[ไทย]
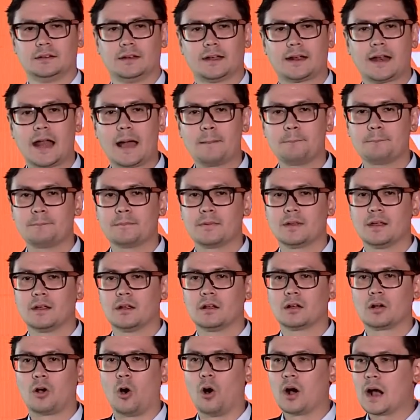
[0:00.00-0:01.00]
นะครับ
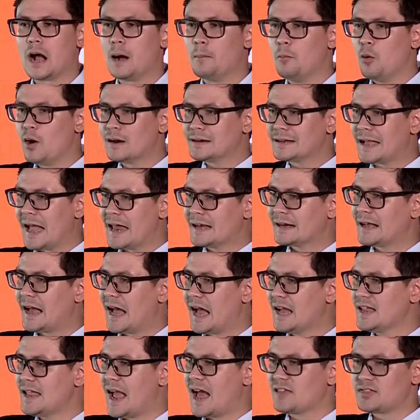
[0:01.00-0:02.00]
ของขบวนการ
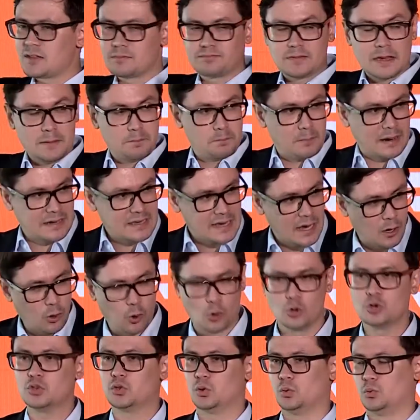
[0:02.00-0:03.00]
ค้ายาเสพติดมันยัง
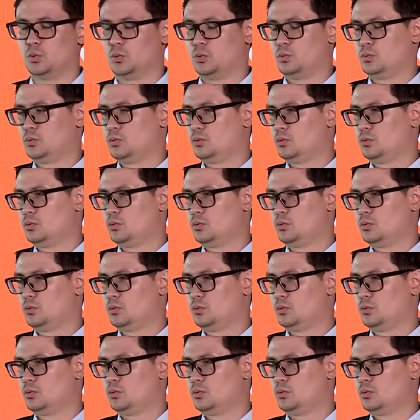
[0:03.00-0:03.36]
คงอยู่